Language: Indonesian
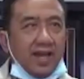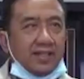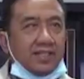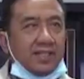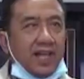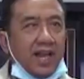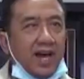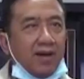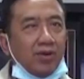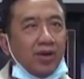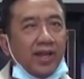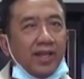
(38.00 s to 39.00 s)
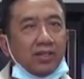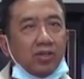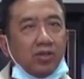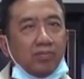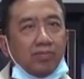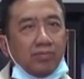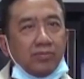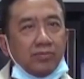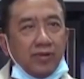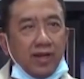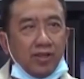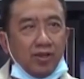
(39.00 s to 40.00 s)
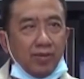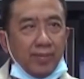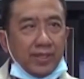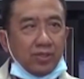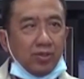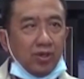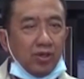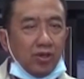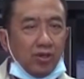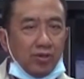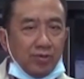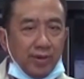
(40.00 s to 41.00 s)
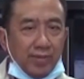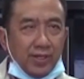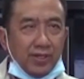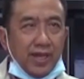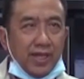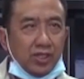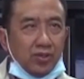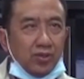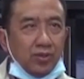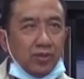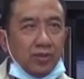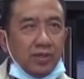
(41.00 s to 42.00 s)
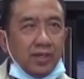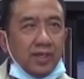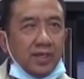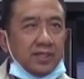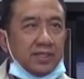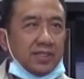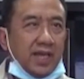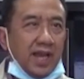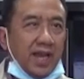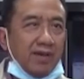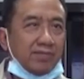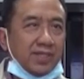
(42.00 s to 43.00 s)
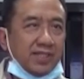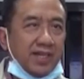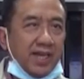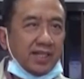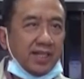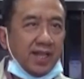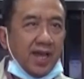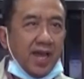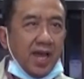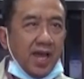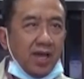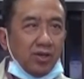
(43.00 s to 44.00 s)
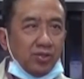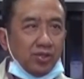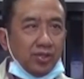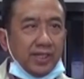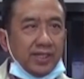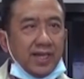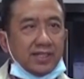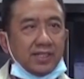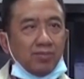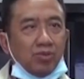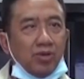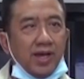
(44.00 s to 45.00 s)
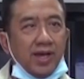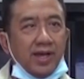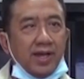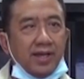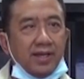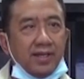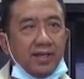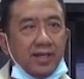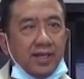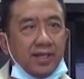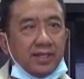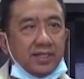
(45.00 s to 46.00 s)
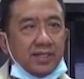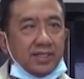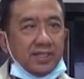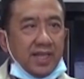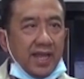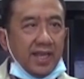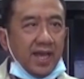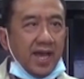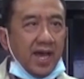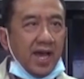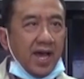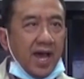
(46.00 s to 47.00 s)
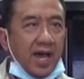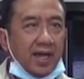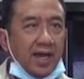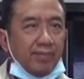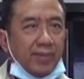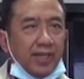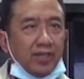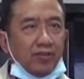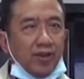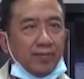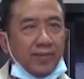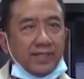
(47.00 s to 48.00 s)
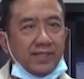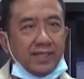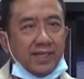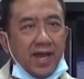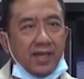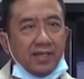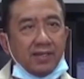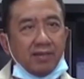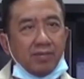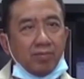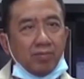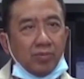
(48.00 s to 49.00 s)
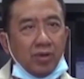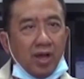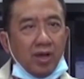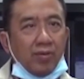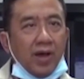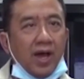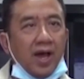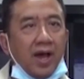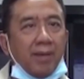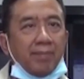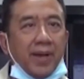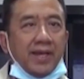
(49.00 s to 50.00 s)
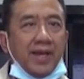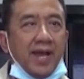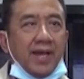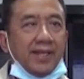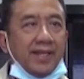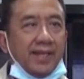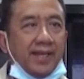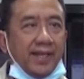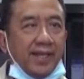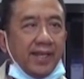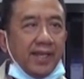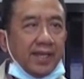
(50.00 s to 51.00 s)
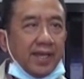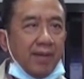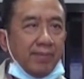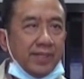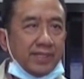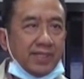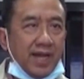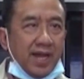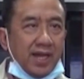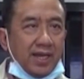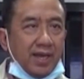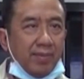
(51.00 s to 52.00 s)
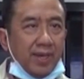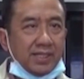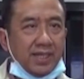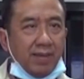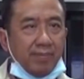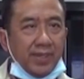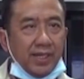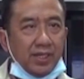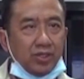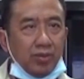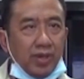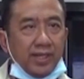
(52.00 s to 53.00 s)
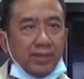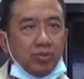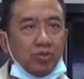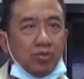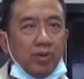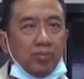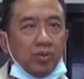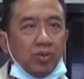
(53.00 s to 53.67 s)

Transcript: Assalamualaikum warahmatullahi wabarakatuh. Salam sejahtera untuk kita semua. Saya akan menginformasikan bahwa pada hari ini Kamis tanggal 16 April 2020